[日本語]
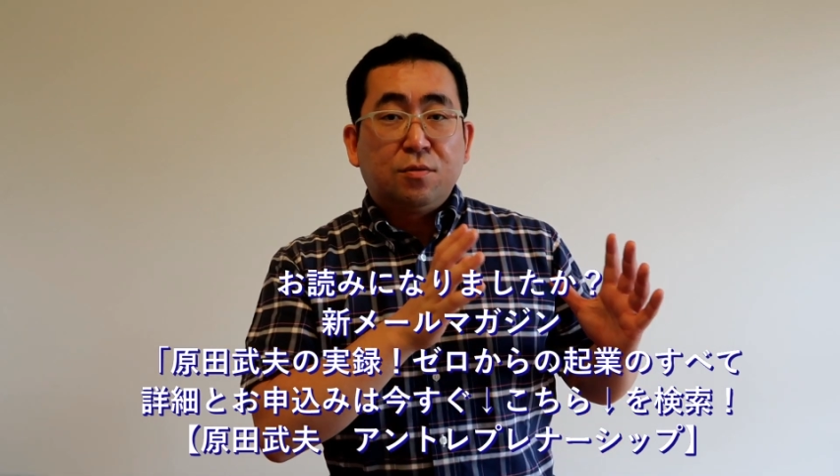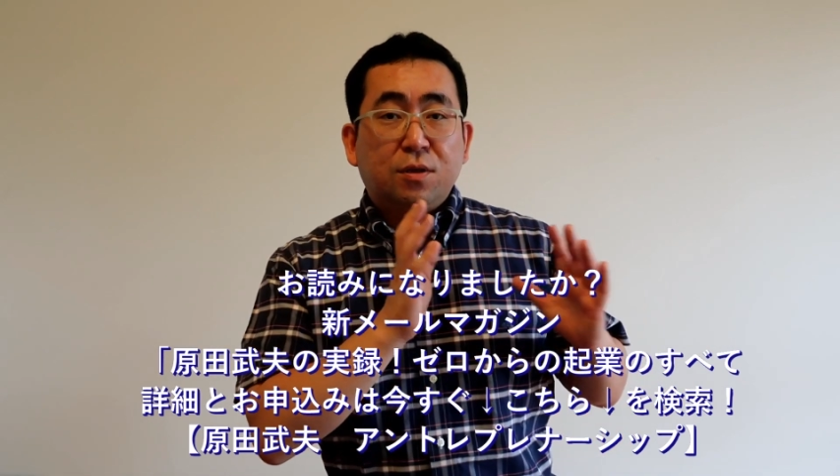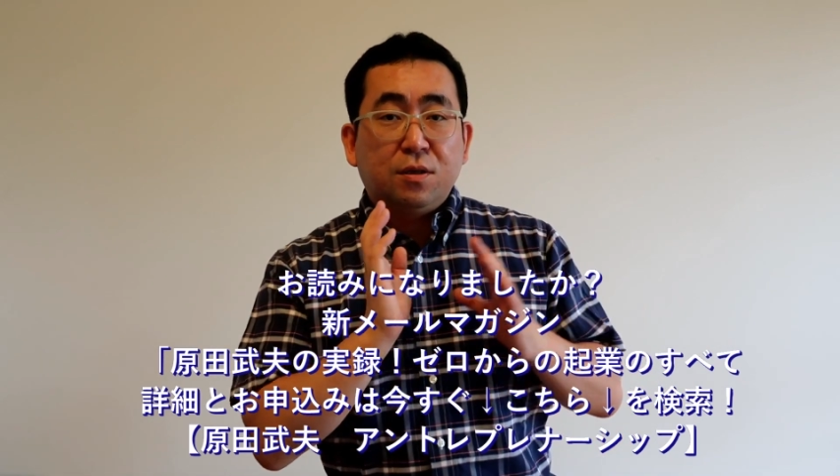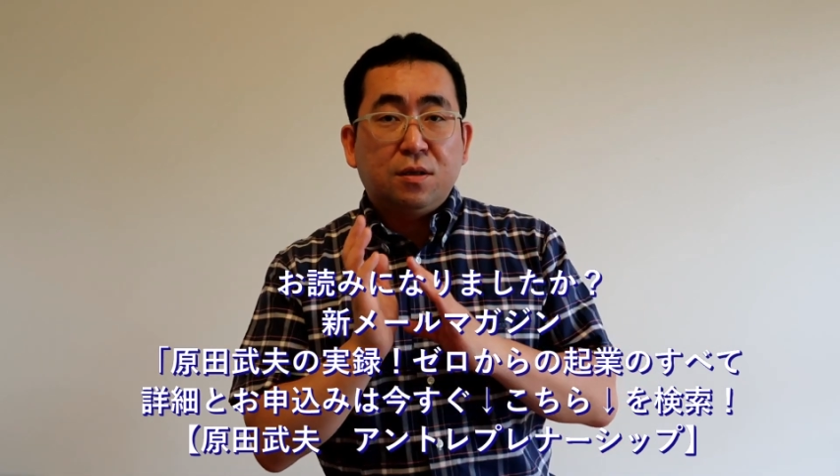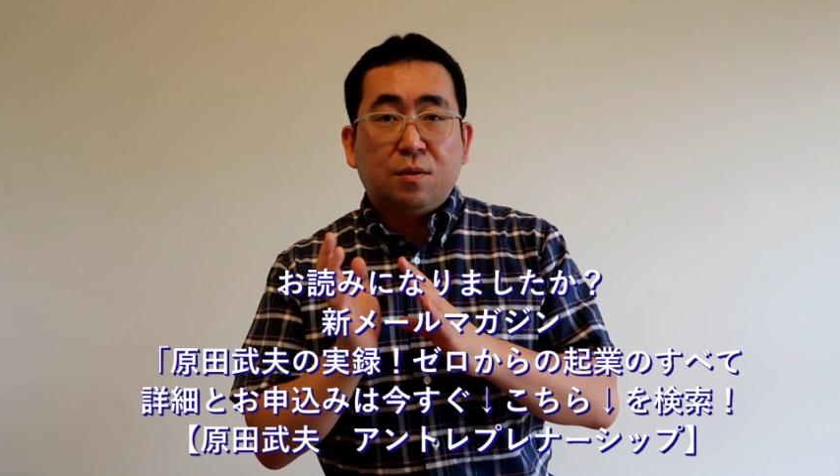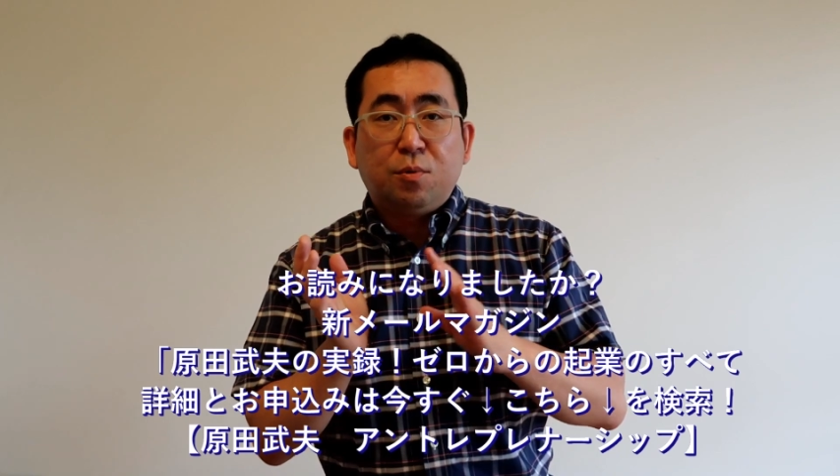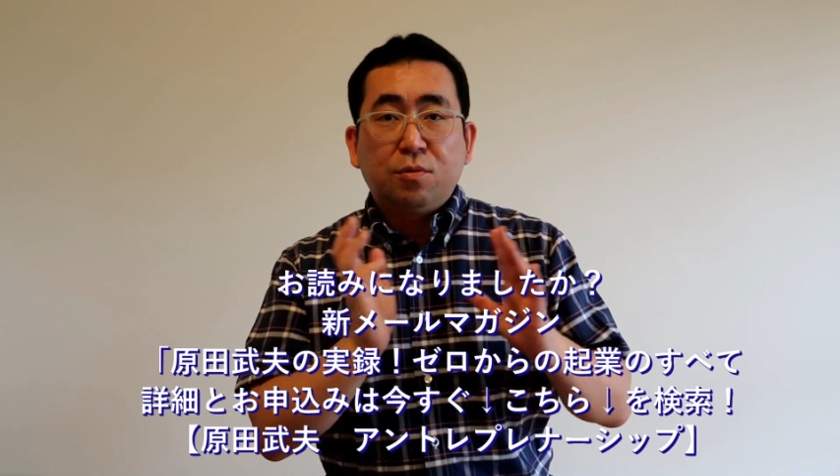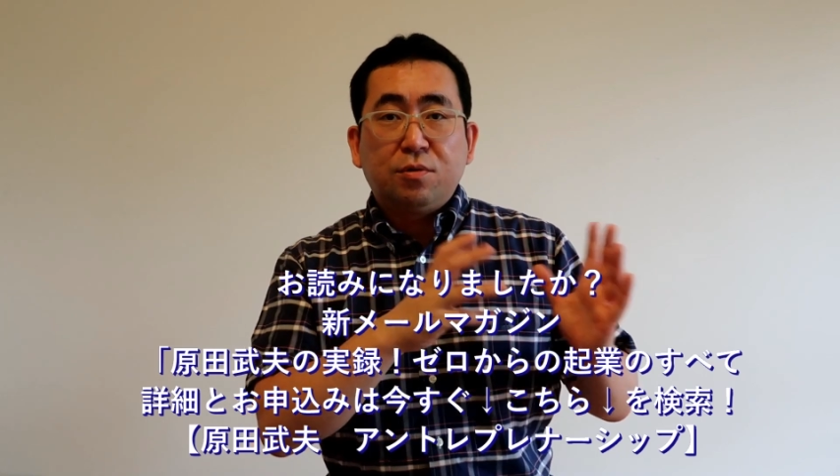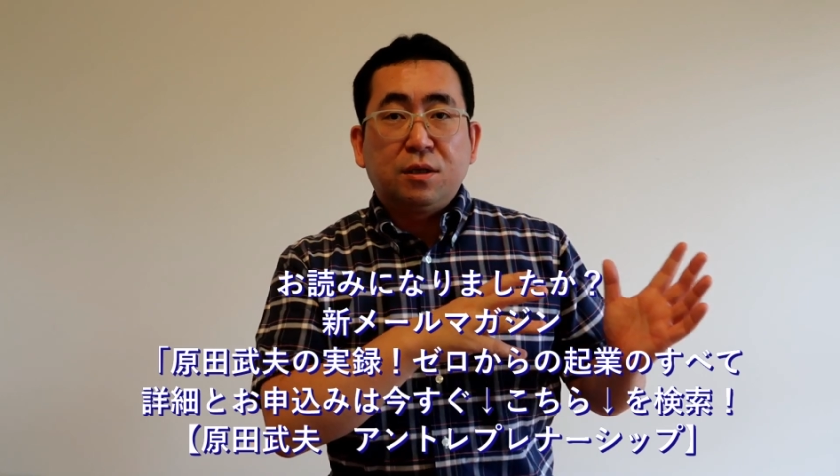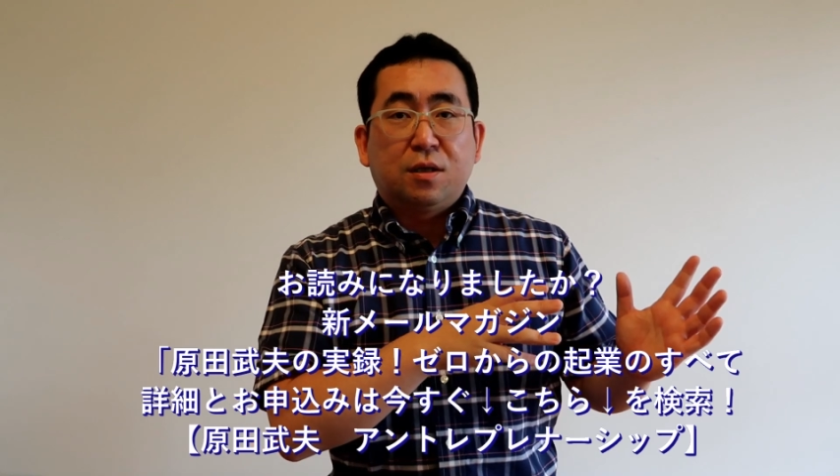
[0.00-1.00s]
その方々は
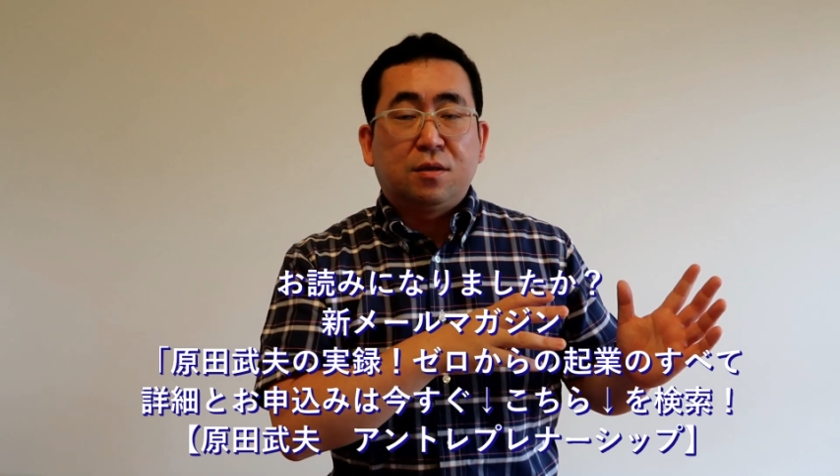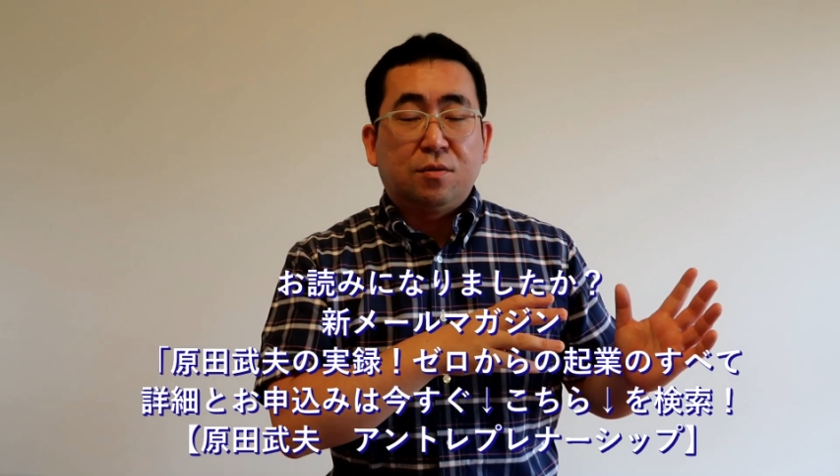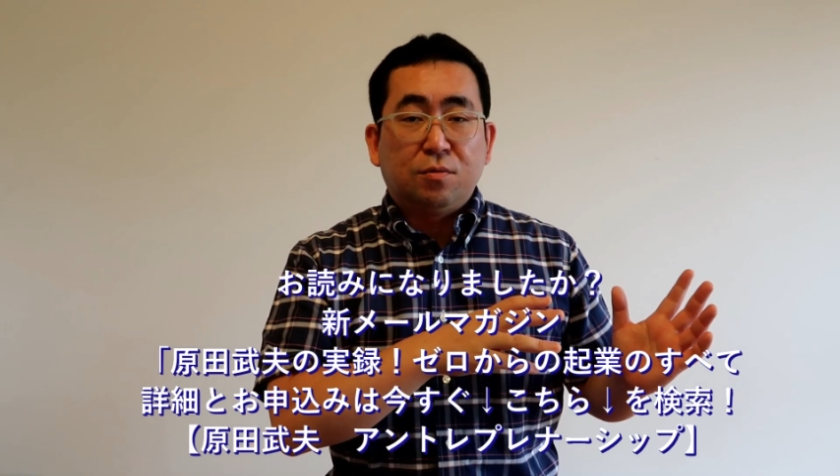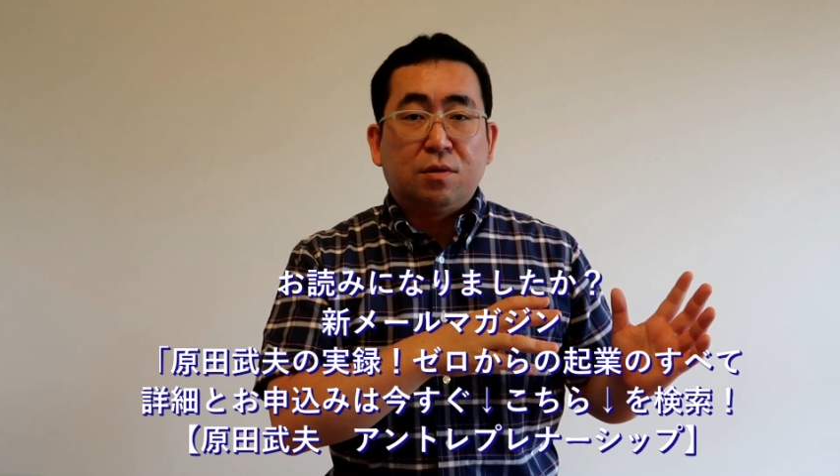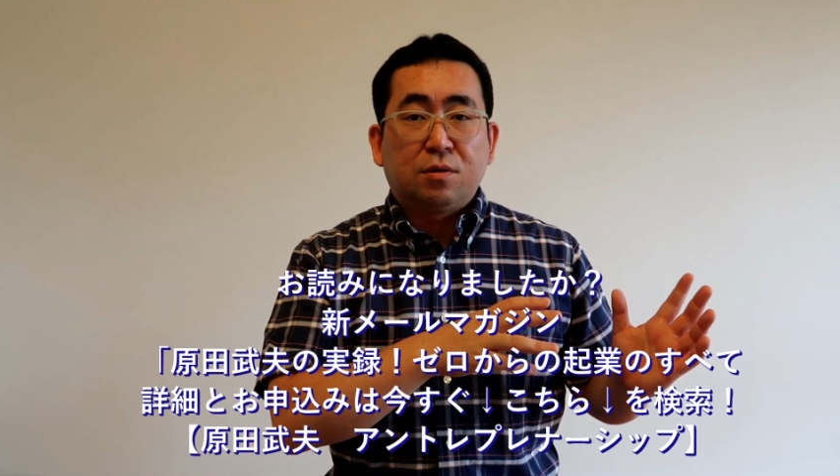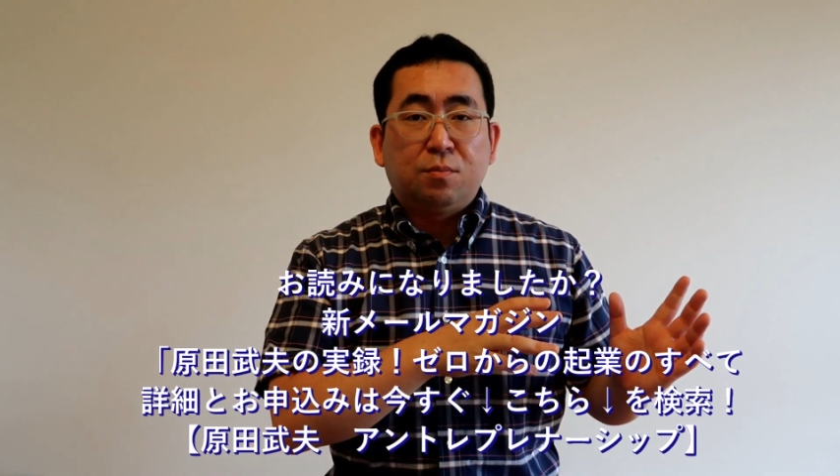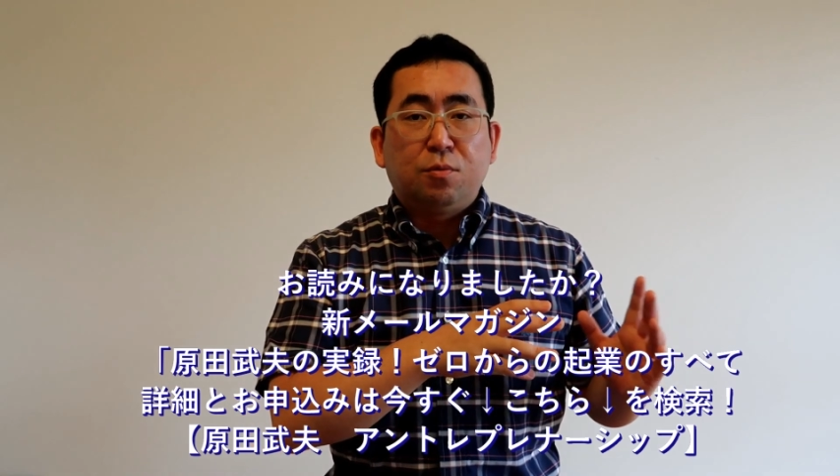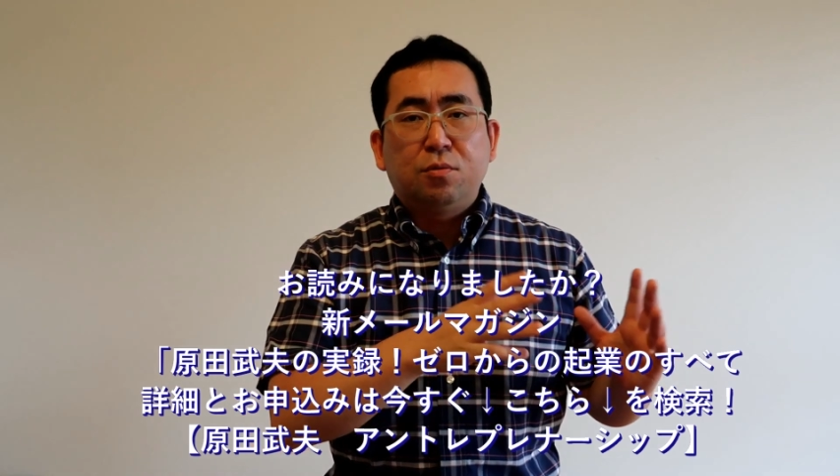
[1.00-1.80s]
母国に帰ってはどうなのか、